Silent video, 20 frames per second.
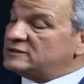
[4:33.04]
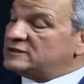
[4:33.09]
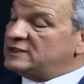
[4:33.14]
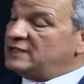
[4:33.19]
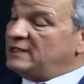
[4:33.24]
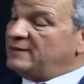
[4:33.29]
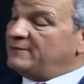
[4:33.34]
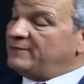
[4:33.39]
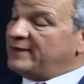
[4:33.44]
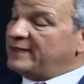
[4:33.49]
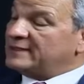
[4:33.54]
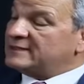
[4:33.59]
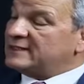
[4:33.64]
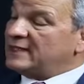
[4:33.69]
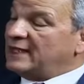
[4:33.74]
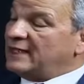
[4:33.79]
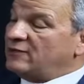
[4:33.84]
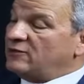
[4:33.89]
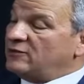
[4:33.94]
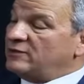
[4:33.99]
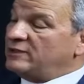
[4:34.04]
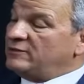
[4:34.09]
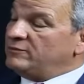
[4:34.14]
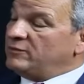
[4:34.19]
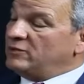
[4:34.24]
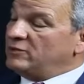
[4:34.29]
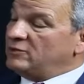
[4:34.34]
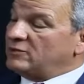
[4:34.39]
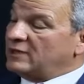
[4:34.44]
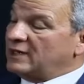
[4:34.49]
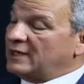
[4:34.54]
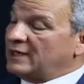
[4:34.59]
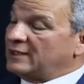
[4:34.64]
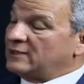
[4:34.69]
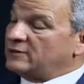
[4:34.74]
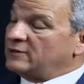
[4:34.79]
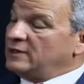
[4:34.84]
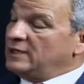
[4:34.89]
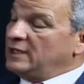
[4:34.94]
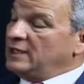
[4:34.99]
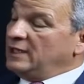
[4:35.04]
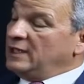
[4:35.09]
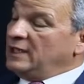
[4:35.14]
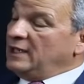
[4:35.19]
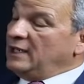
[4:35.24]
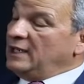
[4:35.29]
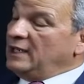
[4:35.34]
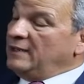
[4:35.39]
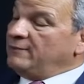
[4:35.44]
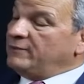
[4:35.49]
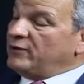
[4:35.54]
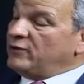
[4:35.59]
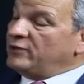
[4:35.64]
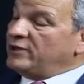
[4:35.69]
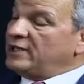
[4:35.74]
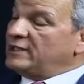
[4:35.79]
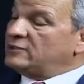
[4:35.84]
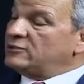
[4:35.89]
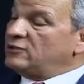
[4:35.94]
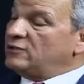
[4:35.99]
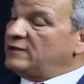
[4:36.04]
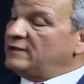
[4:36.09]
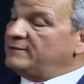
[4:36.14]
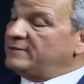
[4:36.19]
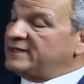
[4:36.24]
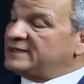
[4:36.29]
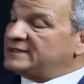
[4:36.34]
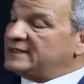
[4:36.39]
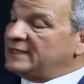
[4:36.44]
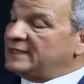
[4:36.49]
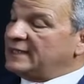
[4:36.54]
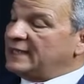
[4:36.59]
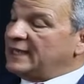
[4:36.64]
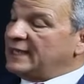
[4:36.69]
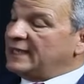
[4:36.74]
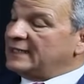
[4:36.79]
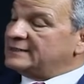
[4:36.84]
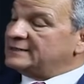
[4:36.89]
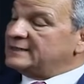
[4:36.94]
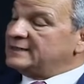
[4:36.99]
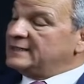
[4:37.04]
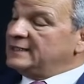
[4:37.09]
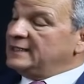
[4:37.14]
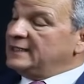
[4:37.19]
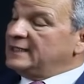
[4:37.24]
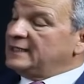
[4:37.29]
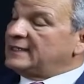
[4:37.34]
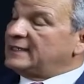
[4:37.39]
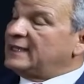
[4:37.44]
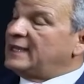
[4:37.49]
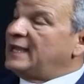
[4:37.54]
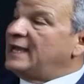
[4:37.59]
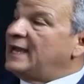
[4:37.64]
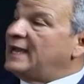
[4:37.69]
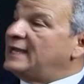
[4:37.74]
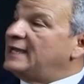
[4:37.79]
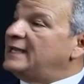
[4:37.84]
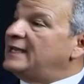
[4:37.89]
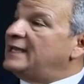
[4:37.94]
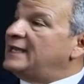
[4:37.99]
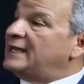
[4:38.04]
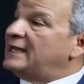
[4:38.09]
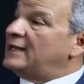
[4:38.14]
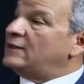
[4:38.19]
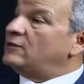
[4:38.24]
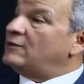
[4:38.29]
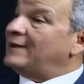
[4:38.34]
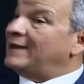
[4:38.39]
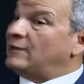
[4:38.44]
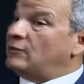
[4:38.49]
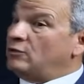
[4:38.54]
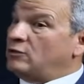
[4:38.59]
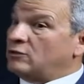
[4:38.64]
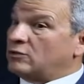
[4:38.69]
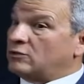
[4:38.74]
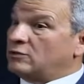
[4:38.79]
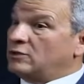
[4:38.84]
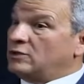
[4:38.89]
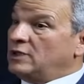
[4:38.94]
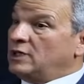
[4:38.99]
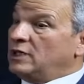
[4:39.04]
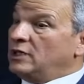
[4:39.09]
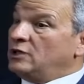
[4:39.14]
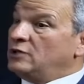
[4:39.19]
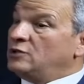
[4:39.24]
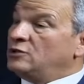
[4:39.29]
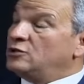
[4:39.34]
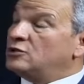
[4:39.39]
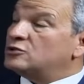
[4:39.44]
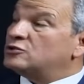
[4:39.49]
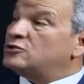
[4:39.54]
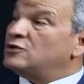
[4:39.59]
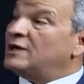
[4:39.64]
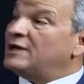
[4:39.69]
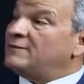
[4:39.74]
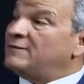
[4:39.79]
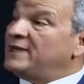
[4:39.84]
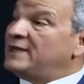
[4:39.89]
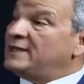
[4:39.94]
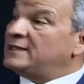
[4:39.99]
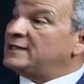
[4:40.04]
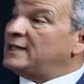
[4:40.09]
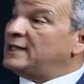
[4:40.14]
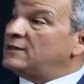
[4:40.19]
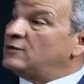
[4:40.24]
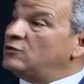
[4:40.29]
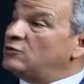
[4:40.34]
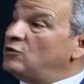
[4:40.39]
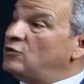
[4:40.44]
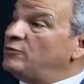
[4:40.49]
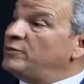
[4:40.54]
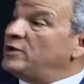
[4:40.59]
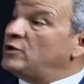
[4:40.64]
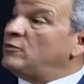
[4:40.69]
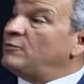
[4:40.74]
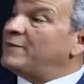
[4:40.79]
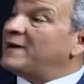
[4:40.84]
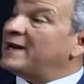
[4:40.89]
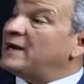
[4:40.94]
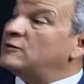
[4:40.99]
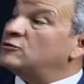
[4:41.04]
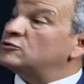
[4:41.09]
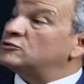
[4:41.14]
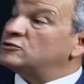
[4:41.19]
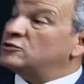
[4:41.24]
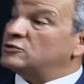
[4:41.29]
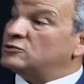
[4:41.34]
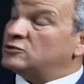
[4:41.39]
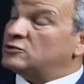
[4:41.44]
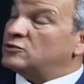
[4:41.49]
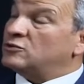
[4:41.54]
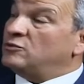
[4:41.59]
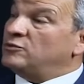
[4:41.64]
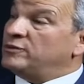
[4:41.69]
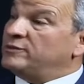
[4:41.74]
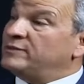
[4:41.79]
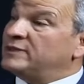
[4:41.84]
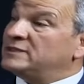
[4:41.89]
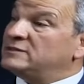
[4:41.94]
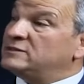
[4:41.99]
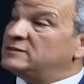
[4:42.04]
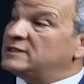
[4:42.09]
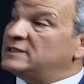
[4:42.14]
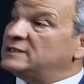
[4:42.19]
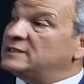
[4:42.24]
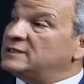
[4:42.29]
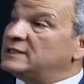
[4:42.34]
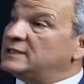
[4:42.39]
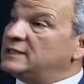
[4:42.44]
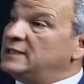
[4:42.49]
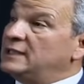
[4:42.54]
siempre estado involucrados en proyectos empresariales que han generado valor, no solamente económico para nosotros como inversionistas.